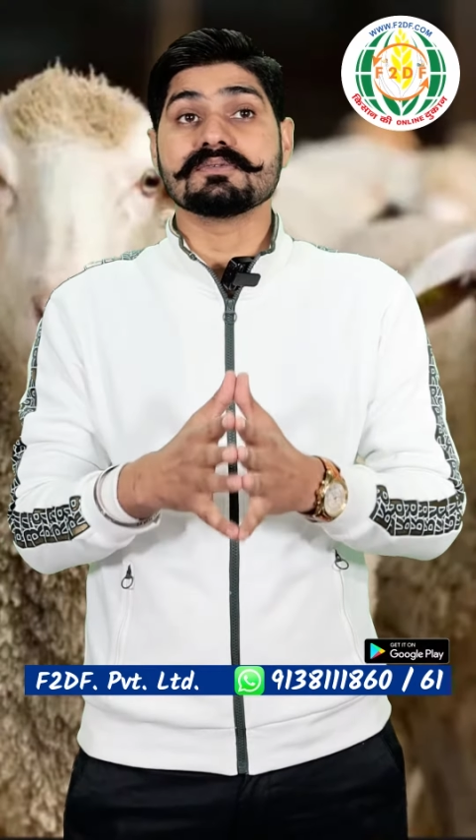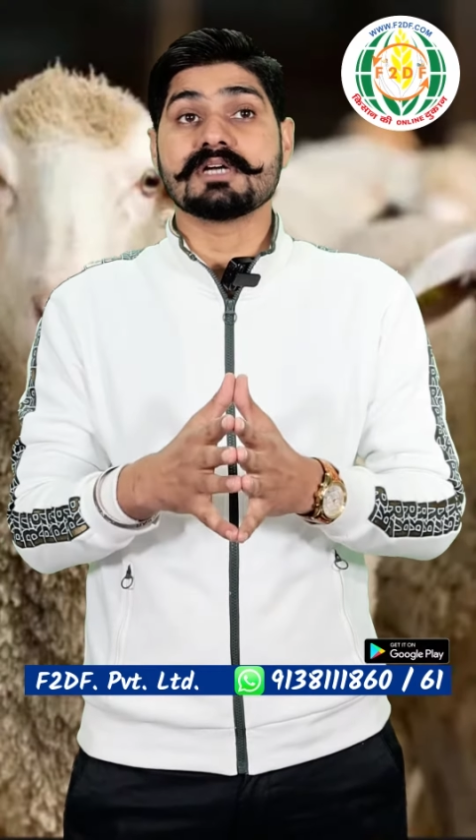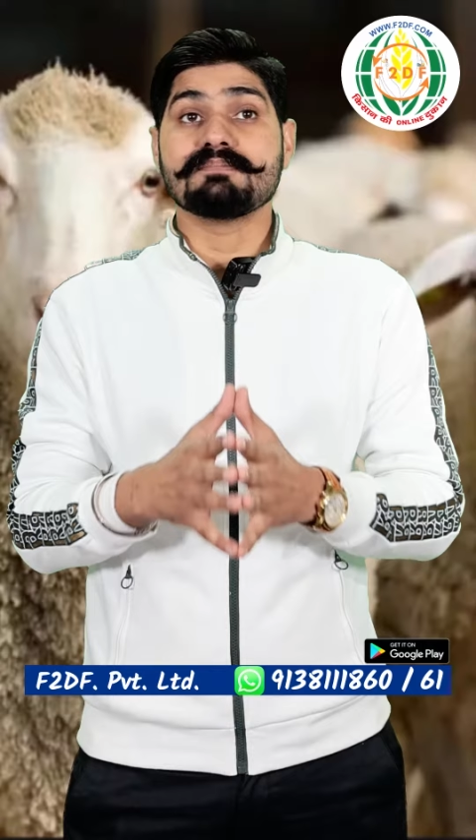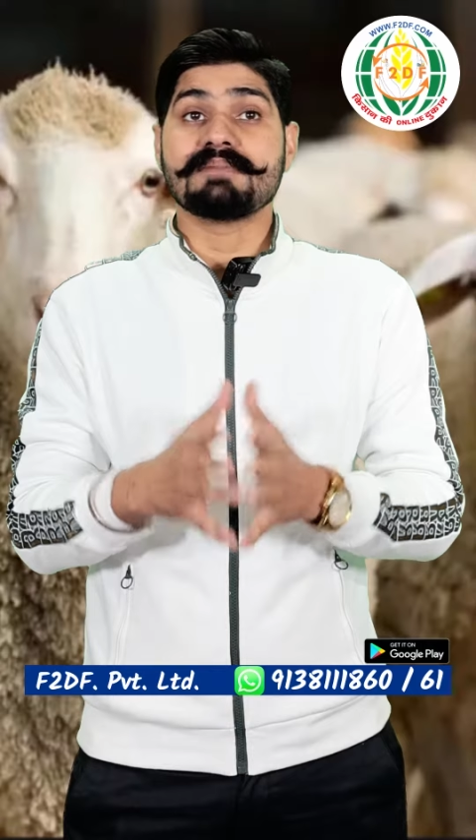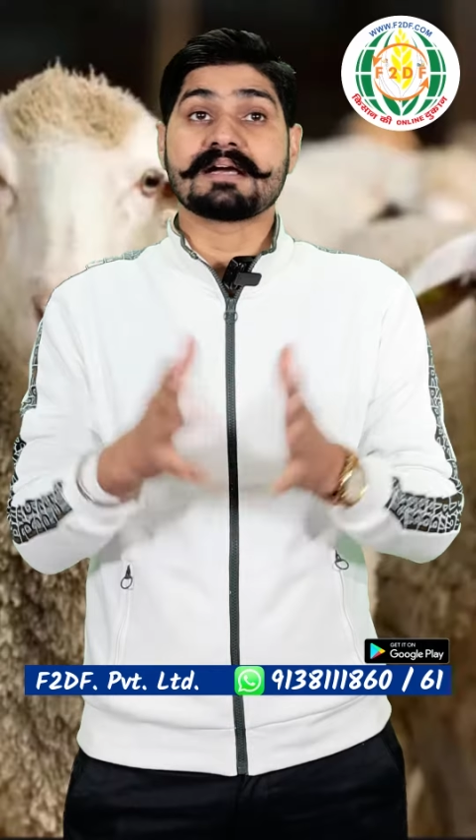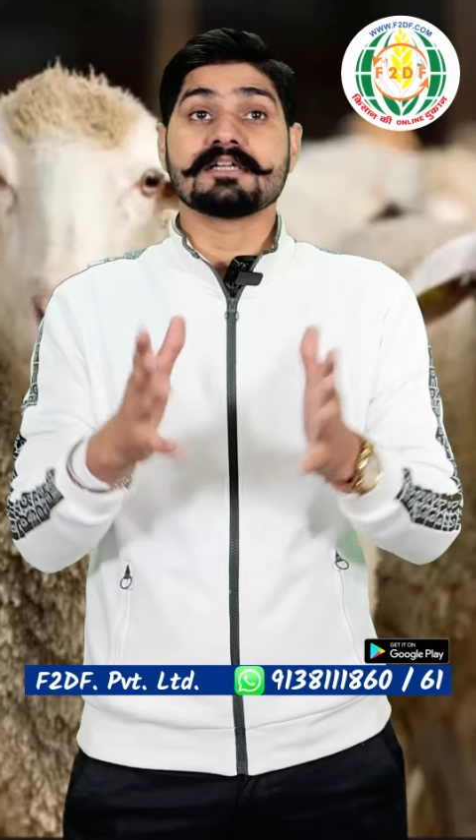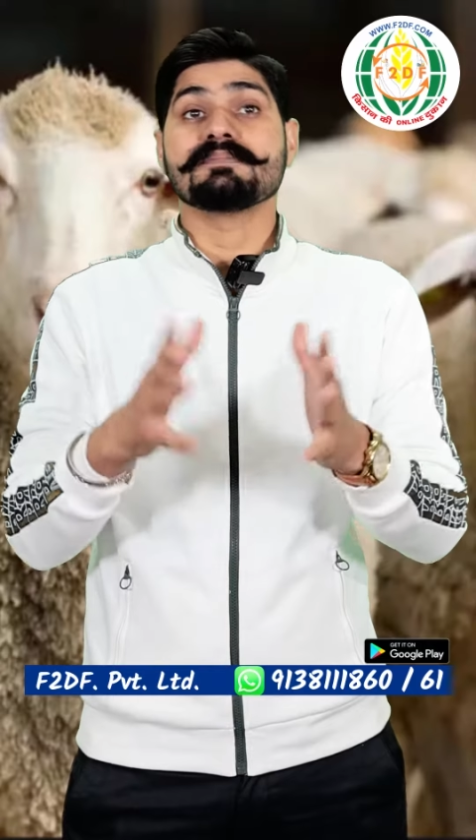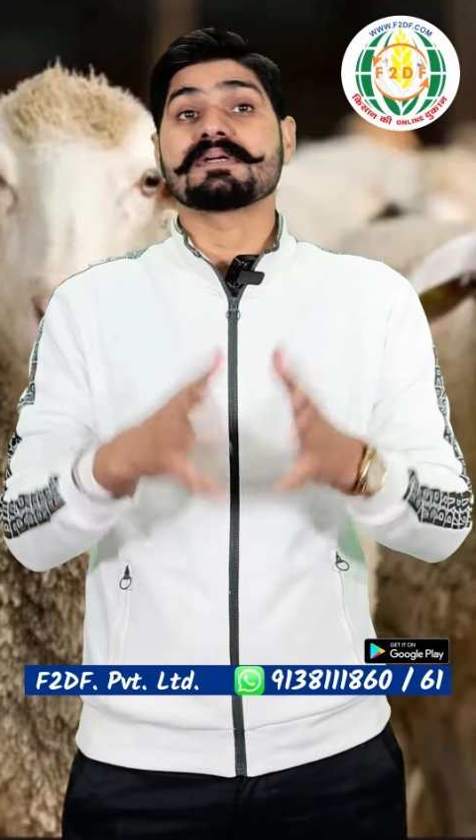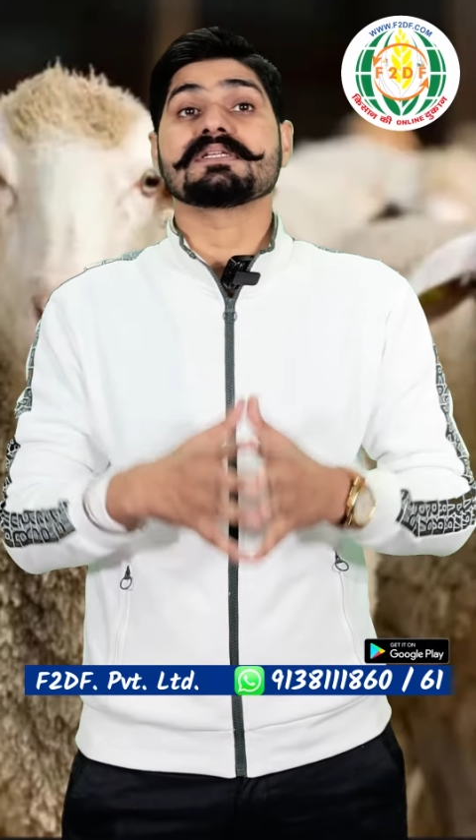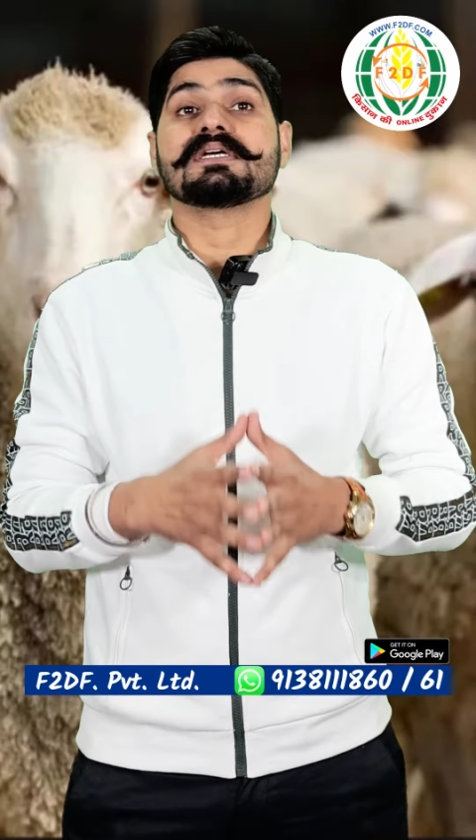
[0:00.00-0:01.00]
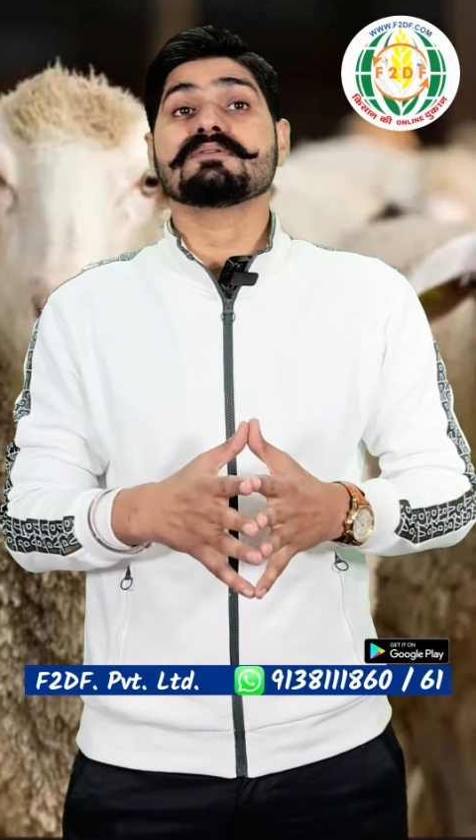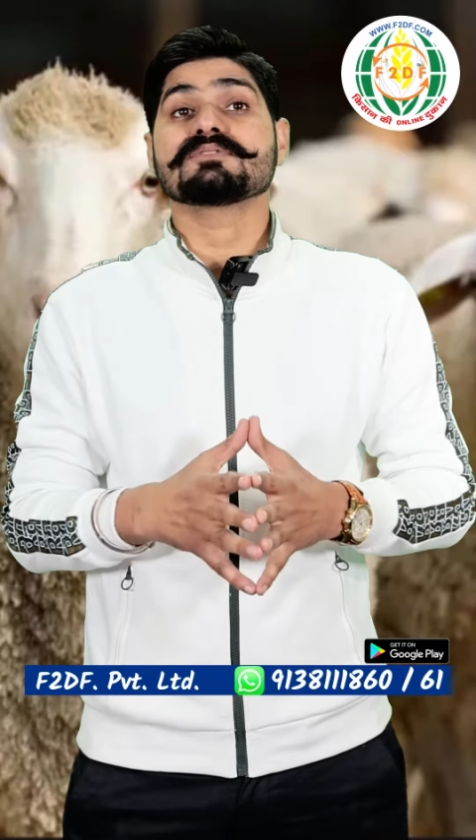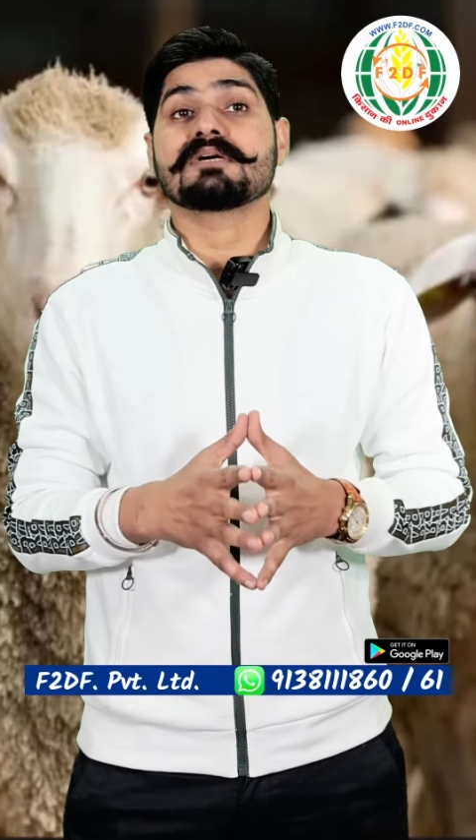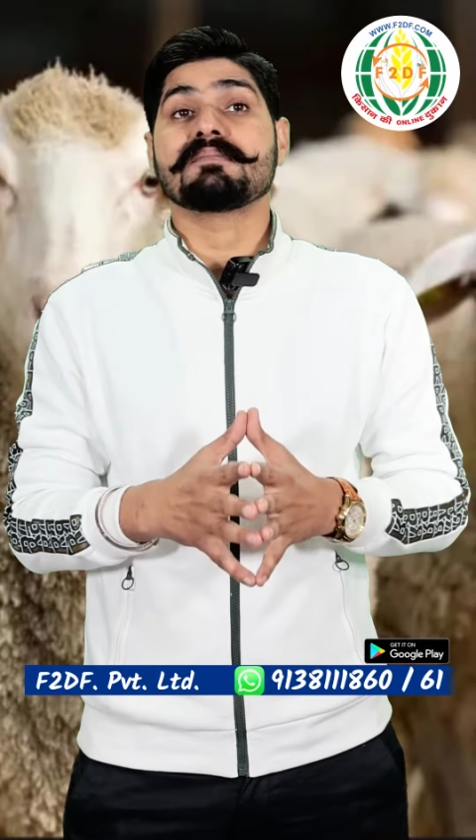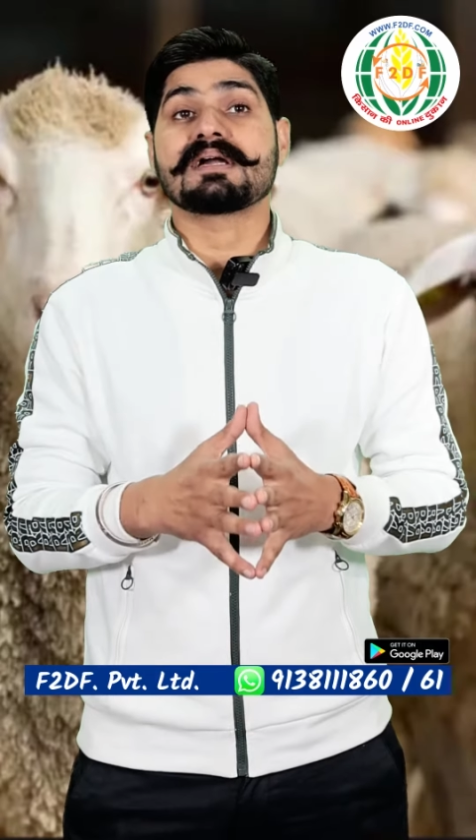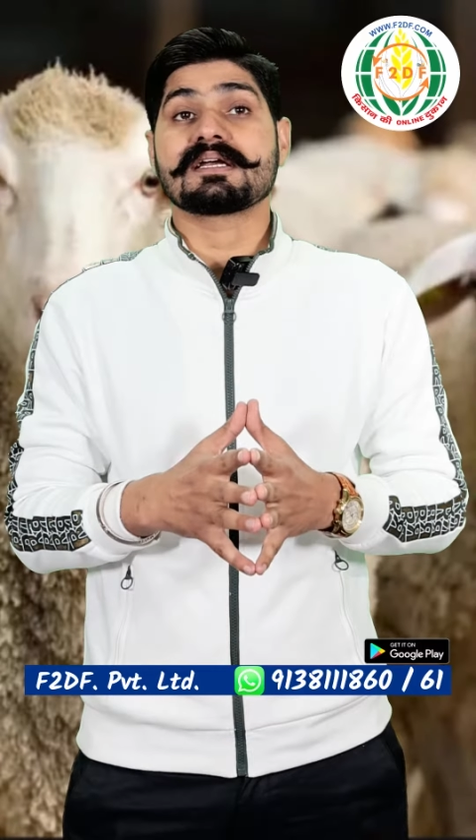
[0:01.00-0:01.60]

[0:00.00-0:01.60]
ऊन अब फेंकनी पड़ती है उसका